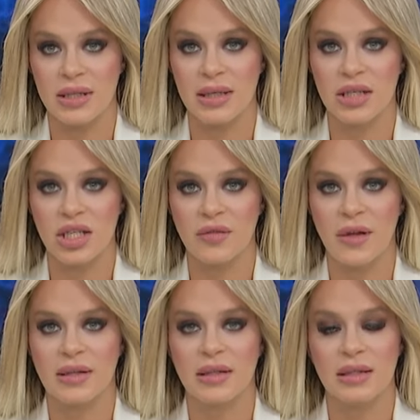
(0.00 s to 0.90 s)
satışı
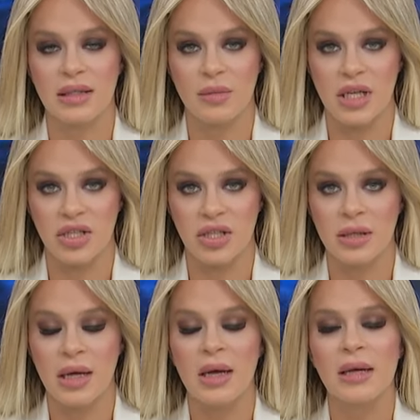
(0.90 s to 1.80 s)
ve dağıtımı
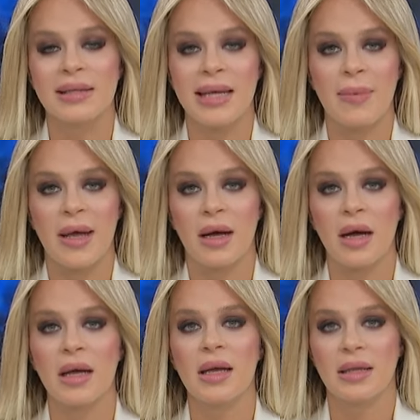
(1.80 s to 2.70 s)
için
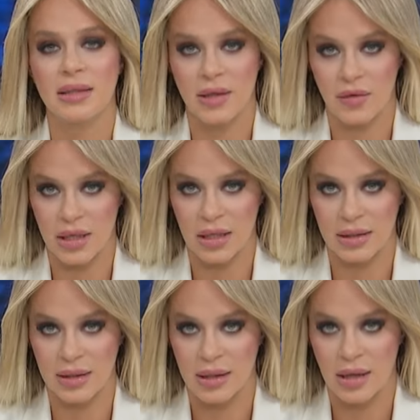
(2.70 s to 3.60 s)
SPK'ya yetki
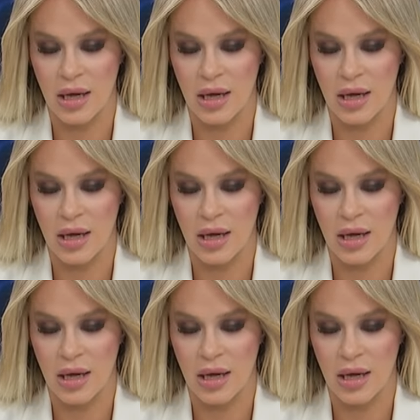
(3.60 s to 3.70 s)
verildi.